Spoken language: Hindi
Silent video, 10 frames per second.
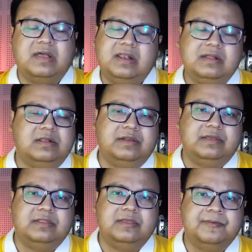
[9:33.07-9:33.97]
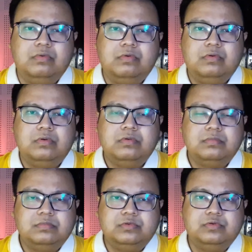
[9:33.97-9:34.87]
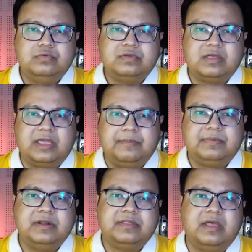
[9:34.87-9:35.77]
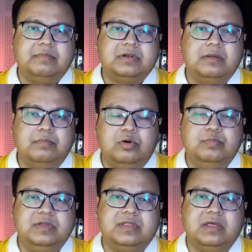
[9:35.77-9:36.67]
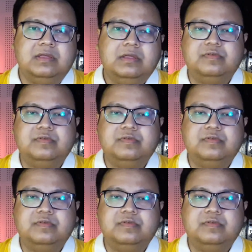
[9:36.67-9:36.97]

चालाक लड़की थी वो जो उसका कैप्टर था मतलब बॉबी था